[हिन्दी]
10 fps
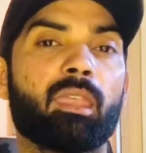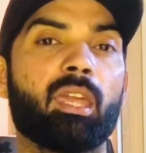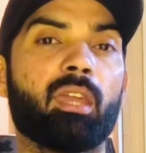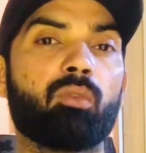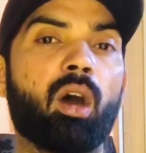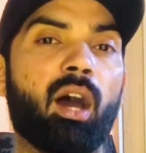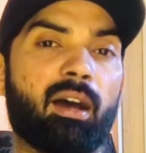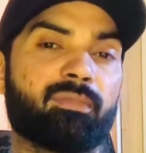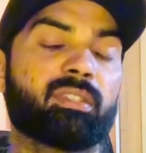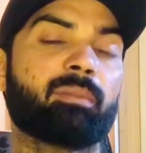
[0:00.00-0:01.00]
कि वो
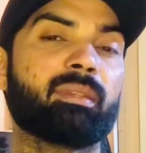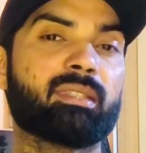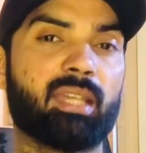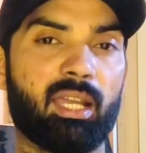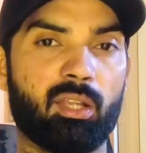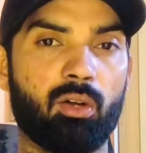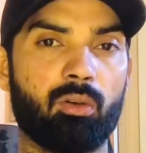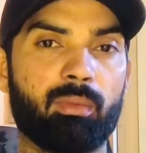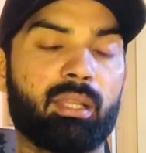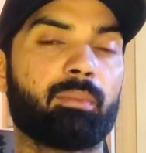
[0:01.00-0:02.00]
हाफ से भी ज्यादा हो
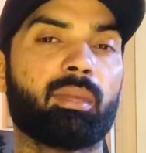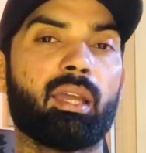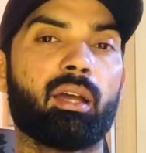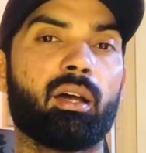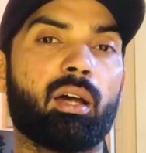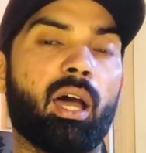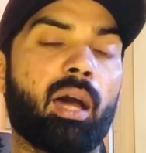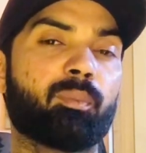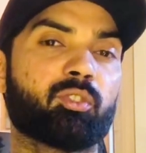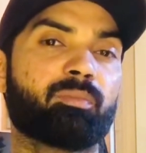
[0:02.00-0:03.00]
मतलब कि
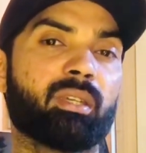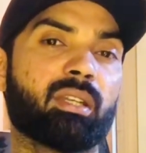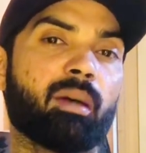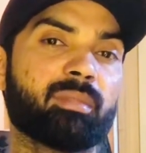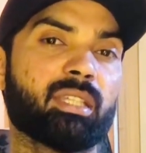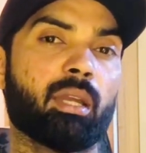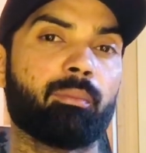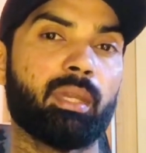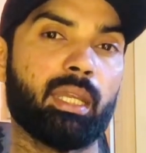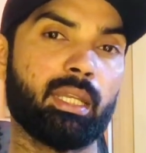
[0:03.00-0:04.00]
आप उसमें कम से कम
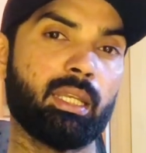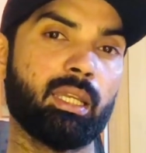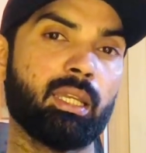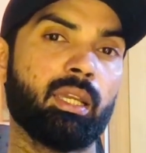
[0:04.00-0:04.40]
एटी